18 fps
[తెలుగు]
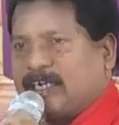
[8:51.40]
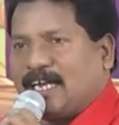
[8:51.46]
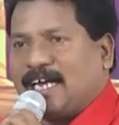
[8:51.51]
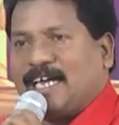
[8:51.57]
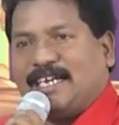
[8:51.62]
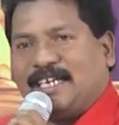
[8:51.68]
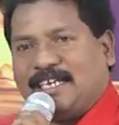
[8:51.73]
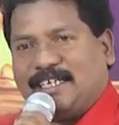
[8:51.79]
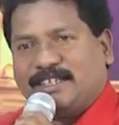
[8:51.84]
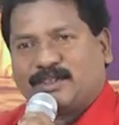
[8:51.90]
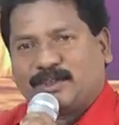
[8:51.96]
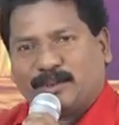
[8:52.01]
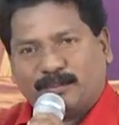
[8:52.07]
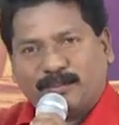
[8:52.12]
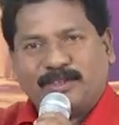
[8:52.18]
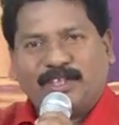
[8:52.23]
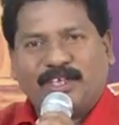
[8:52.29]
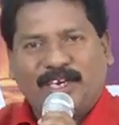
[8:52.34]
కానీ
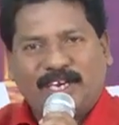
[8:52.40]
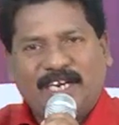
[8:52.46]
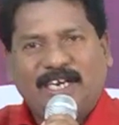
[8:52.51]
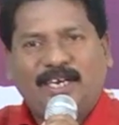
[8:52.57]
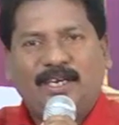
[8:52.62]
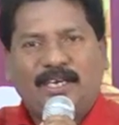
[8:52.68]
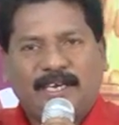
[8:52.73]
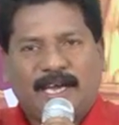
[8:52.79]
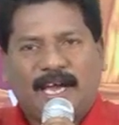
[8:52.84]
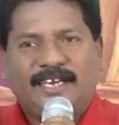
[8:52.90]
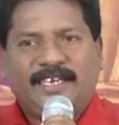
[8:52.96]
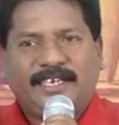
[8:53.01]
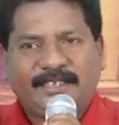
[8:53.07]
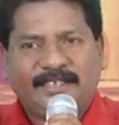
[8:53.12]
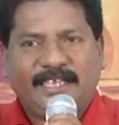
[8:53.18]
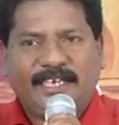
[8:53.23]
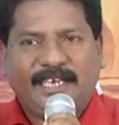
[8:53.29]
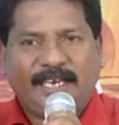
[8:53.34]
తొమ్మిది నెలలు
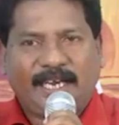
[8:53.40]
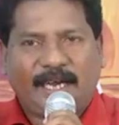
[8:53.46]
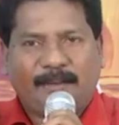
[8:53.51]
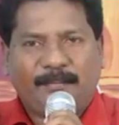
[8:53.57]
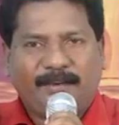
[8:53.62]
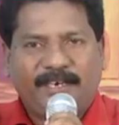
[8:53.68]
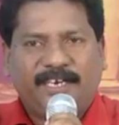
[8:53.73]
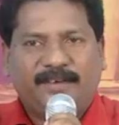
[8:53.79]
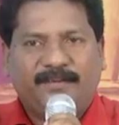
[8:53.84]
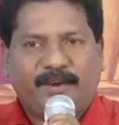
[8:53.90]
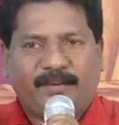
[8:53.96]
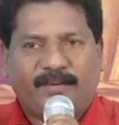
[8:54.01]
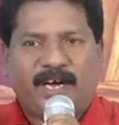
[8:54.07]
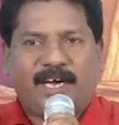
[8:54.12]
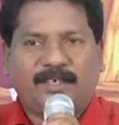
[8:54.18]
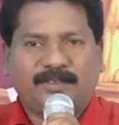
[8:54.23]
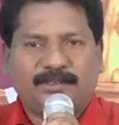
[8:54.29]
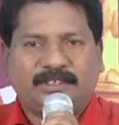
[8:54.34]
అయింది నా బిడ్డ
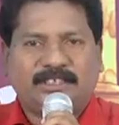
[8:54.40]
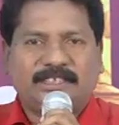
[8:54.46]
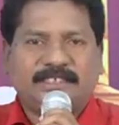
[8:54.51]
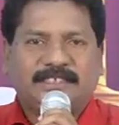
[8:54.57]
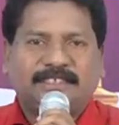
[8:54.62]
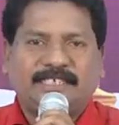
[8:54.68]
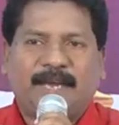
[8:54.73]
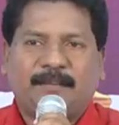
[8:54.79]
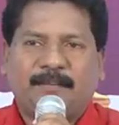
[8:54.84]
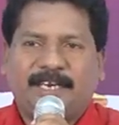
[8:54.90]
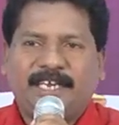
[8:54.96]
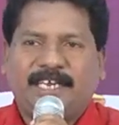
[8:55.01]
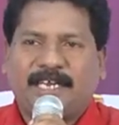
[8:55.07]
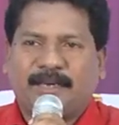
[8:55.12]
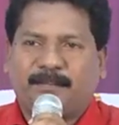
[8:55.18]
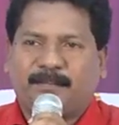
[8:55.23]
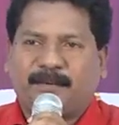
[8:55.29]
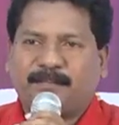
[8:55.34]
వివాహం చేసి
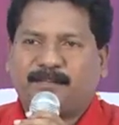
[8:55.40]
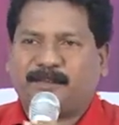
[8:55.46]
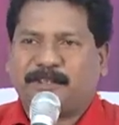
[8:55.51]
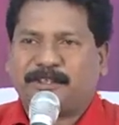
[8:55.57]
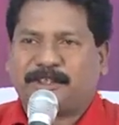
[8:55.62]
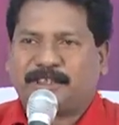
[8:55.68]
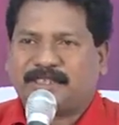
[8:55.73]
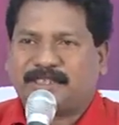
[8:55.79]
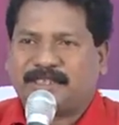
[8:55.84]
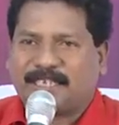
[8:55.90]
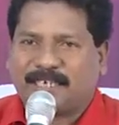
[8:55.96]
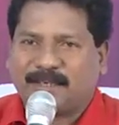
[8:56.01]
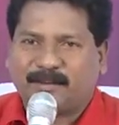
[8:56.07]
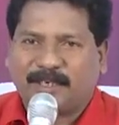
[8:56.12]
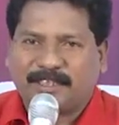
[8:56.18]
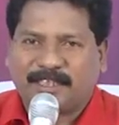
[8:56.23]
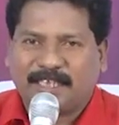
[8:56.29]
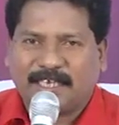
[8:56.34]
అమెరికా పంపించిన
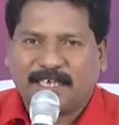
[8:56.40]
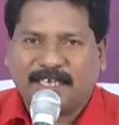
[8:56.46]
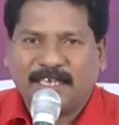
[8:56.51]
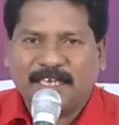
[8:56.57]
తర్వాత